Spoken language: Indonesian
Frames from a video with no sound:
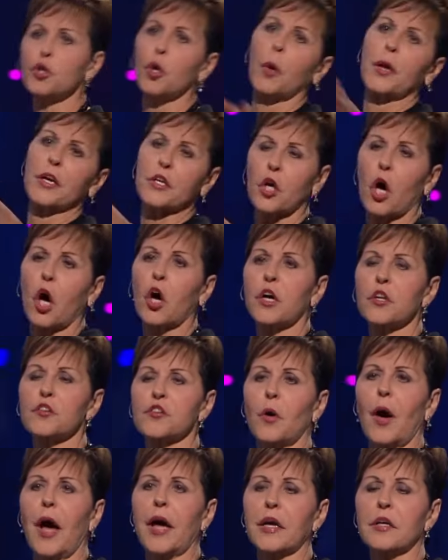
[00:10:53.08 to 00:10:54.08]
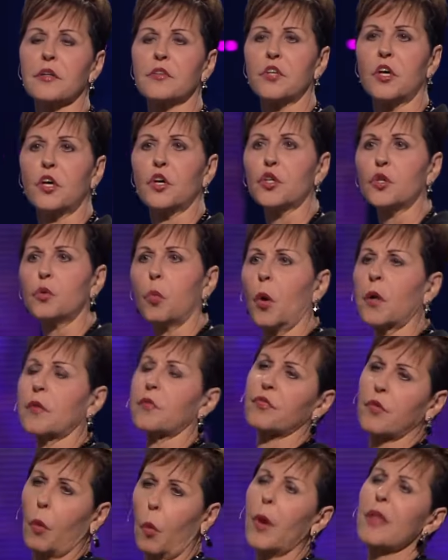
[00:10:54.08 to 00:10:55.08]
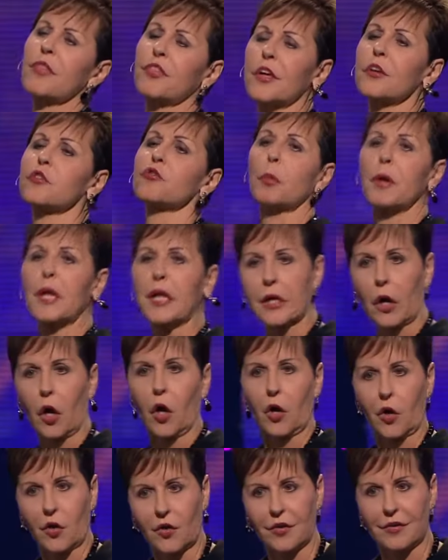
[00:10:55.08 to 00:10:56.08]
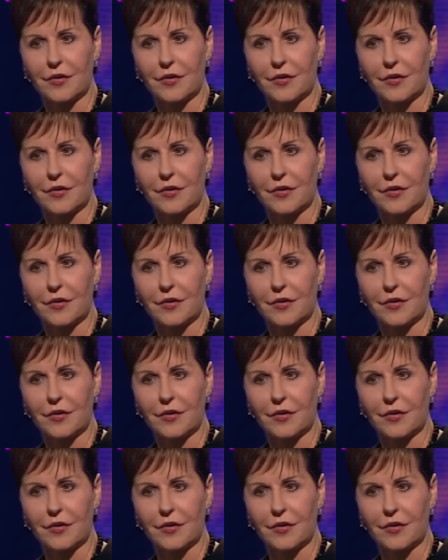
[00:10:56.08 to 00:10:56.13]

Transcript: kau tak berhenti bicara agar ku beritahu kebenaran yang sesungguhnya?